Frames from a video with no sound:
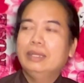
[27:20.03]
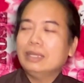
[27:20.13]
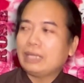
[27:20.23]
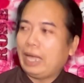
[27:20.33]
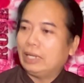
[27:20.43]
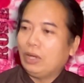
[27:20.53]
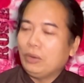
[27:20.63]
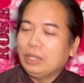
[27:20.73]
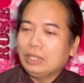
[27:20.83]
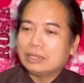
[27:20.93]
đức thầy
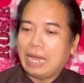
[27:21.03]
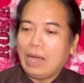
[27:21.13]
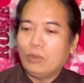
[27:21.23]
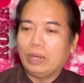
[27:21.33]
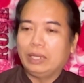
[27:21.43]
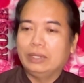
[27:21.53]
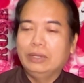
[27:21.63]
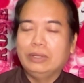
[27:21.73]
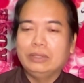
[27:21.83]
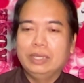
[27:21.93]
nói đó sau này
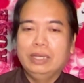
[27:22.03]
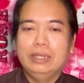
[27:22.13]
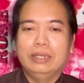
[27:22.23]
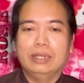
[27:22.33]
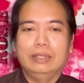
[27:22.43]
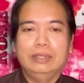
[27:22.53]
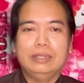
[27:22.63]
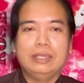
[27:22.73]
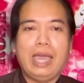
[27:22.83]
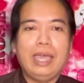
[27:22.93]
nước dưng
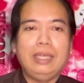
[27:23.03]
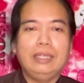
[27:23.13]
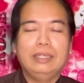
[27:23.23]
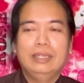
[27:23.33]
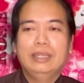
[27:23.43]
lửa cháy